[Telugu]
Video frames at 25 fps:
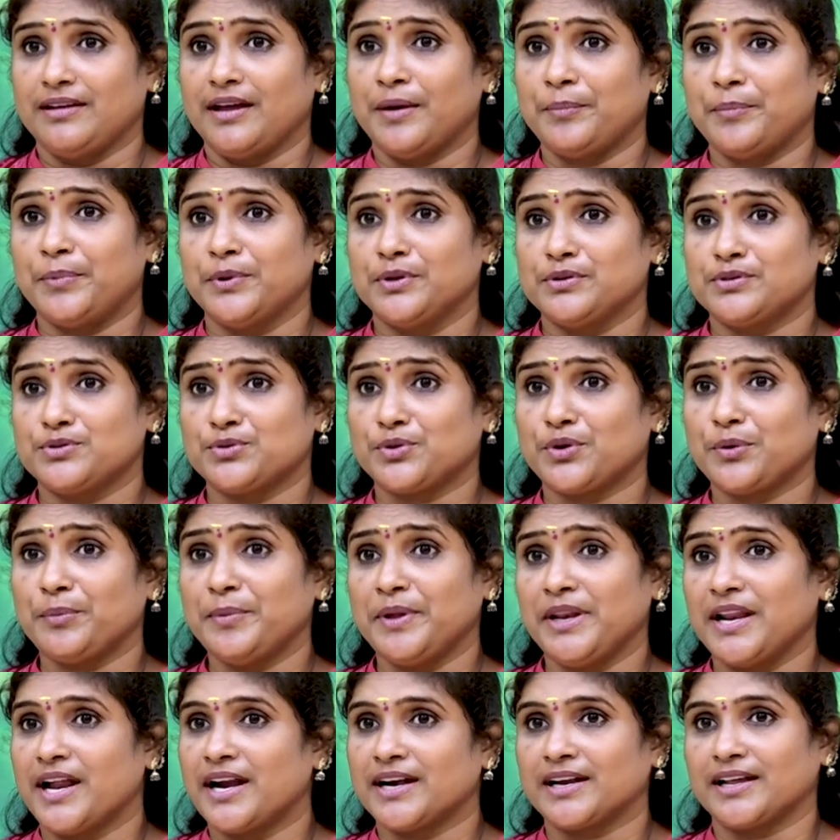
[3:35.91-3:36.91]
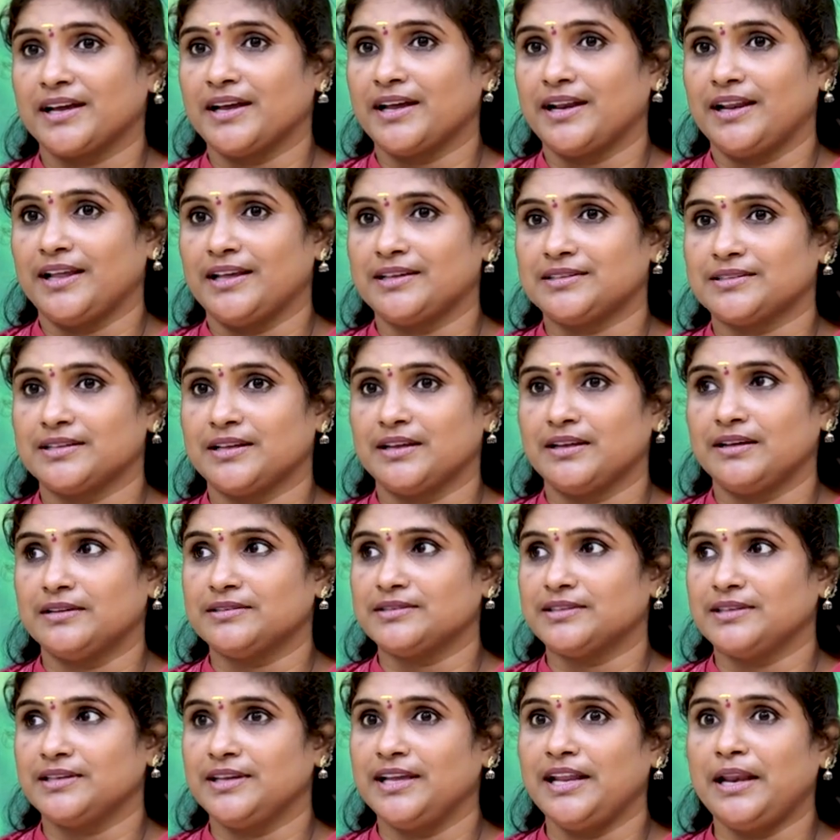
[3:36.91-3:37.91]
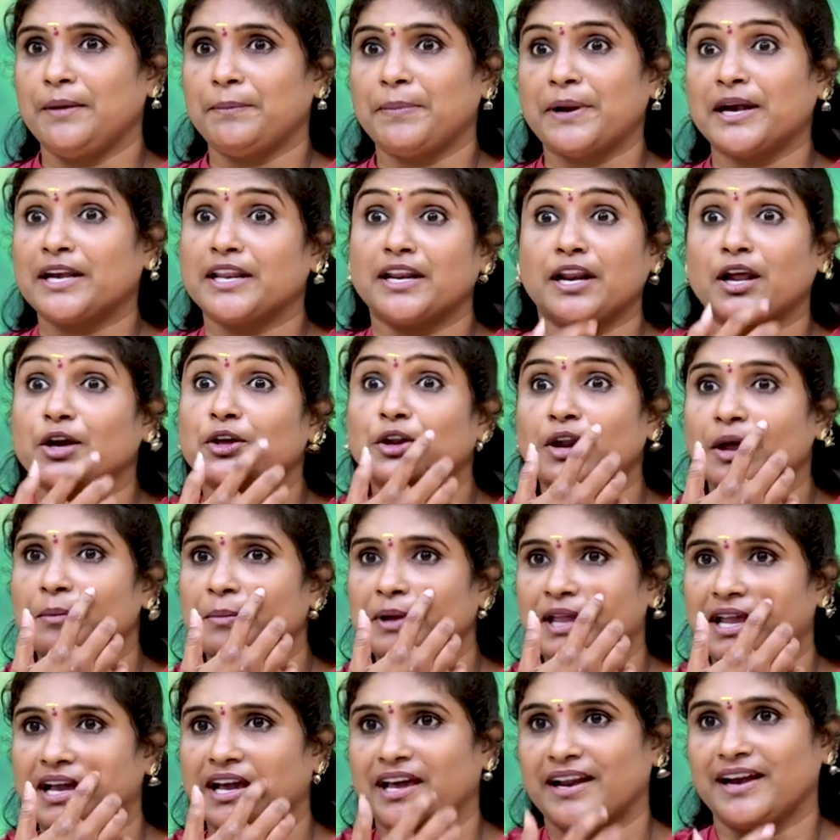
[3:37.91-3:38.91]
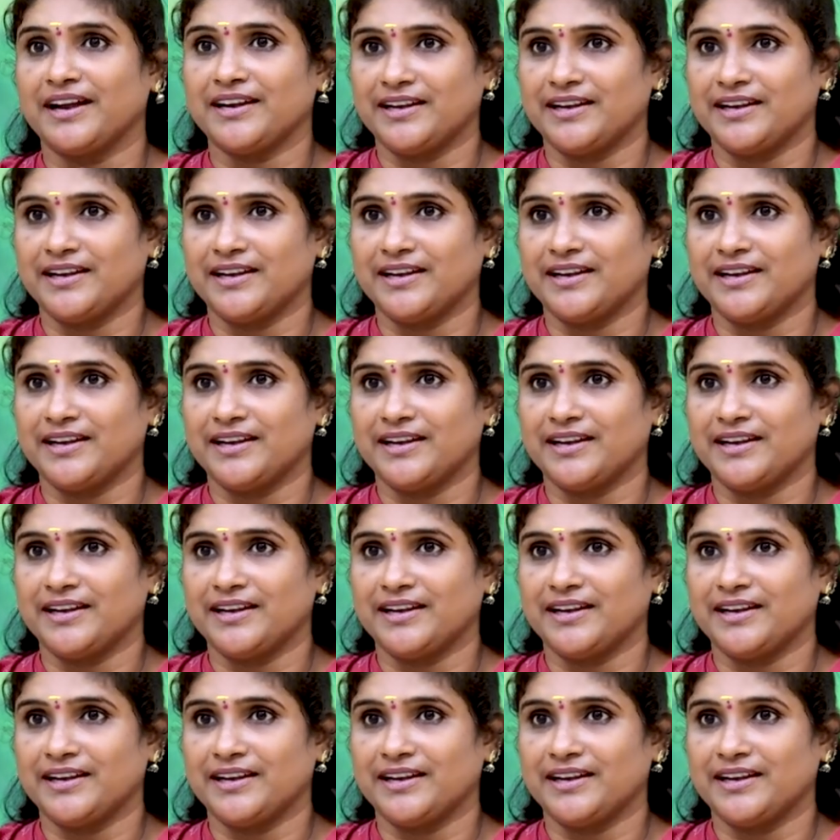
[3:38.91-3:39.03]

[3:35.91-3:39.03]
అప్పుడు సురభి నాటకాలు ఏలపాటి రఘురామయ్య గారు